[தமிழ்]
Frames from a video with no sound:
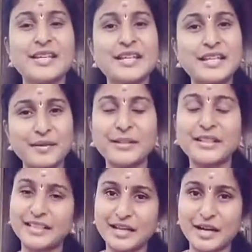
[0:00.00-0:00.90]

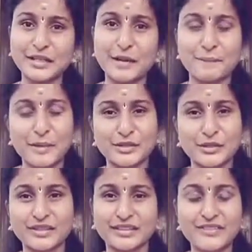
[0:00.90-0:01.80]
இருபத்தி நான்காம்
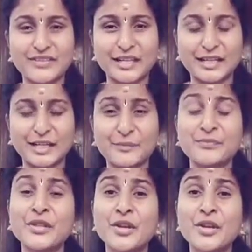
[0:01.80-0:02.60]
பாசுரத்தின் விளக்கம்